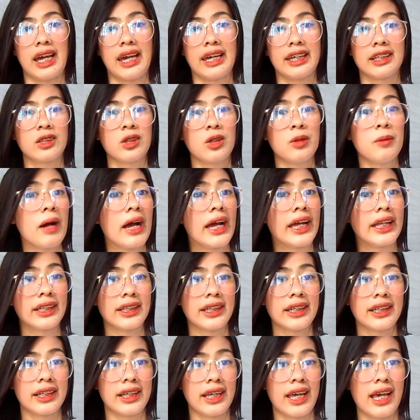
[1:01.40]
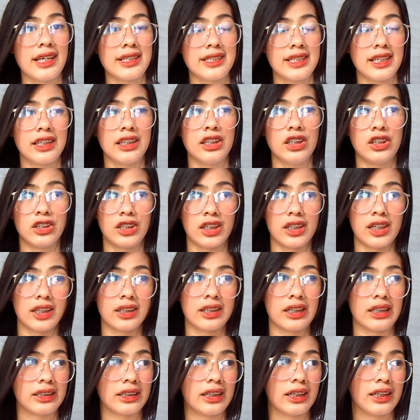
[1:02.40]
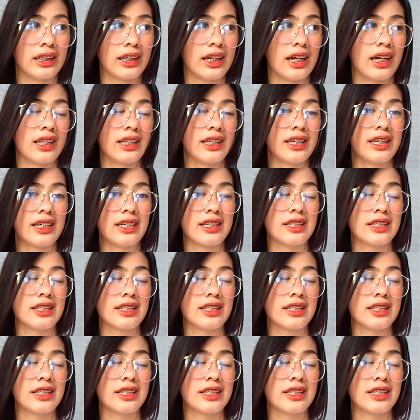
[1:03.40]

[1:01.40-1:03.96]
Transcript: kahit kumain ka na guys, hindi siya natatanggal.